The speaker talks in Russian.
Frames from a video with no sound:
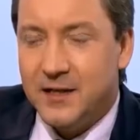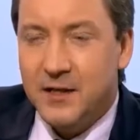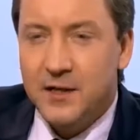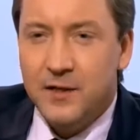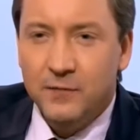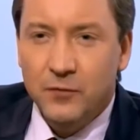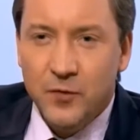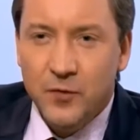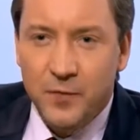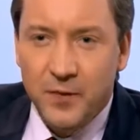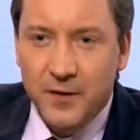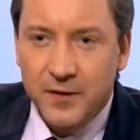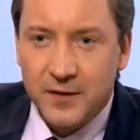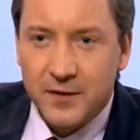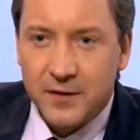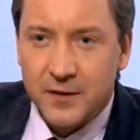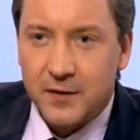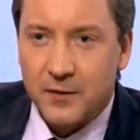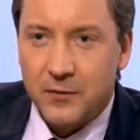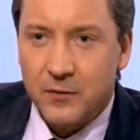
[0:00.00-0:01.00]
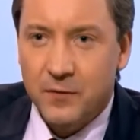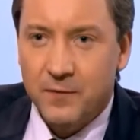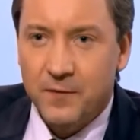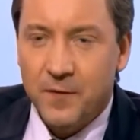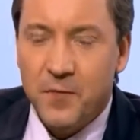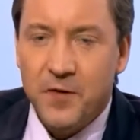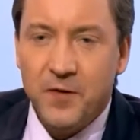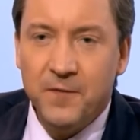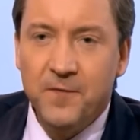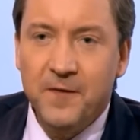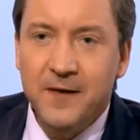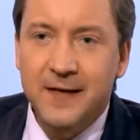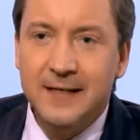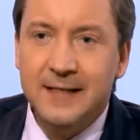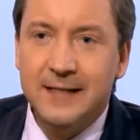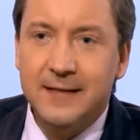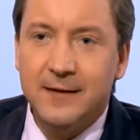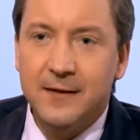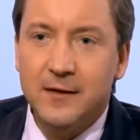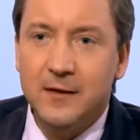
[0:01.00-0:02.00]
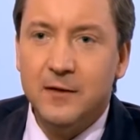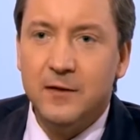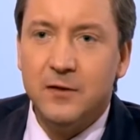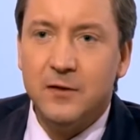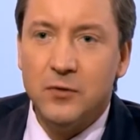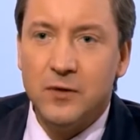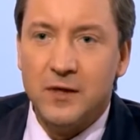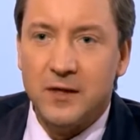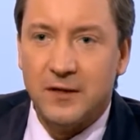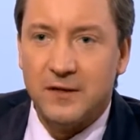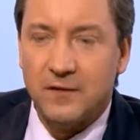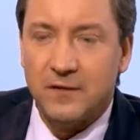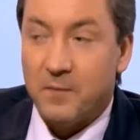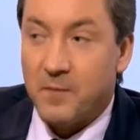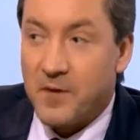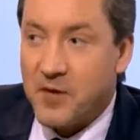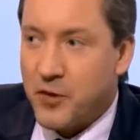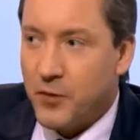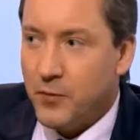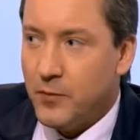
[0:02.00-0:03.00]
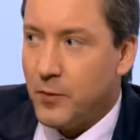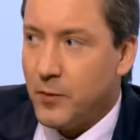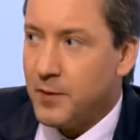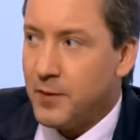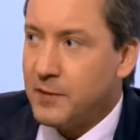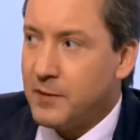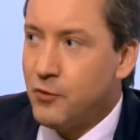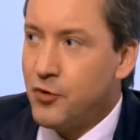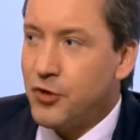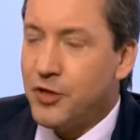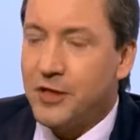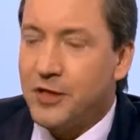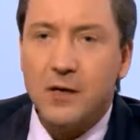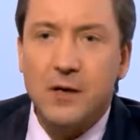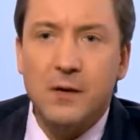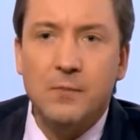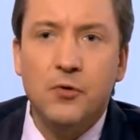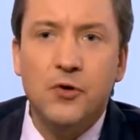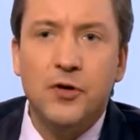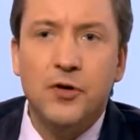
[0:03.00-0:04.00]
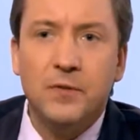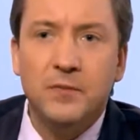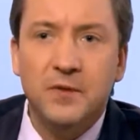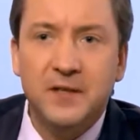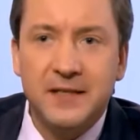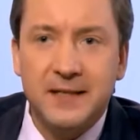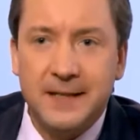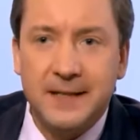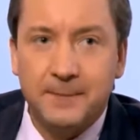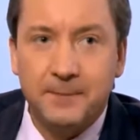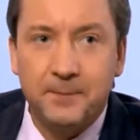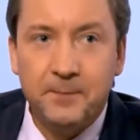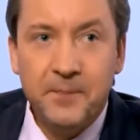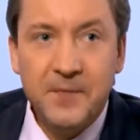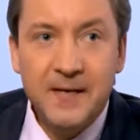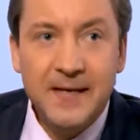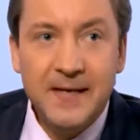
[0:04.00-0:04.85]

Сетевой бизнес, он вообще выгоден для государства. Почему? Потому что это рабочие места.